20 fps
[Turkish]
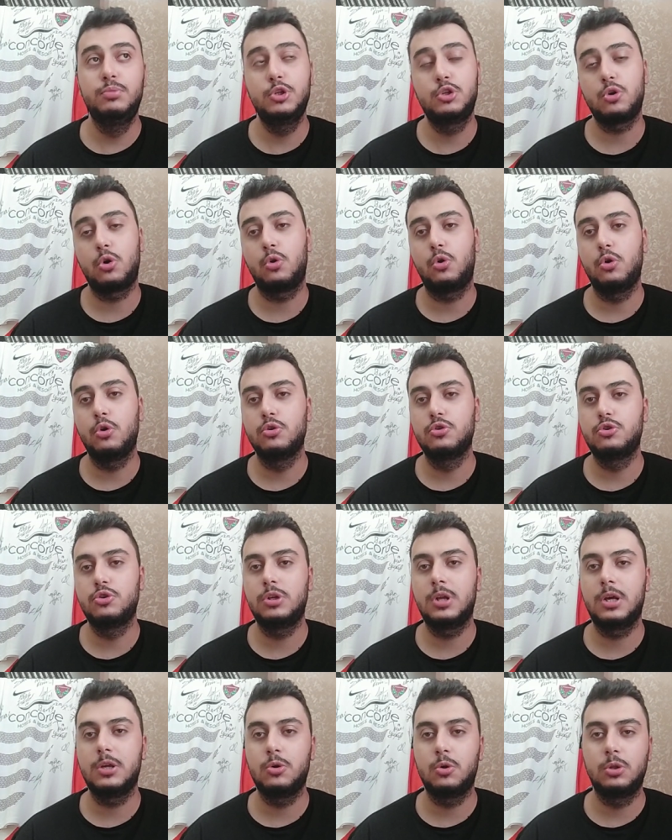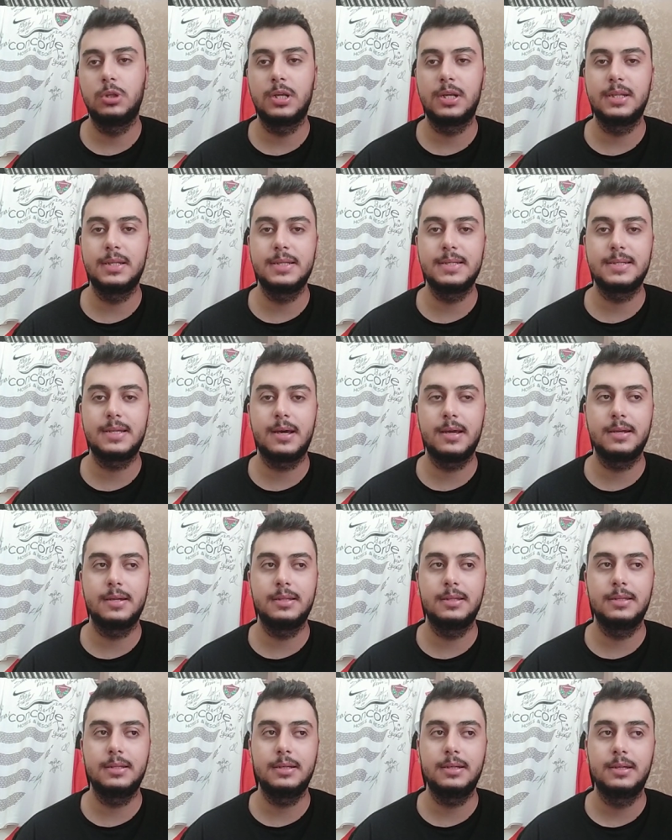birçok oyuncuyla yollarınız
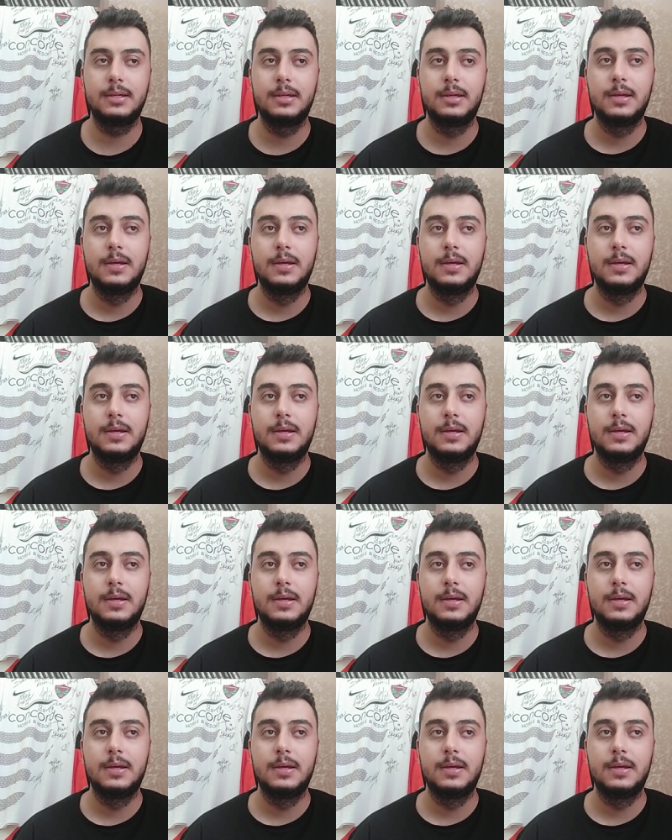ayrıldı.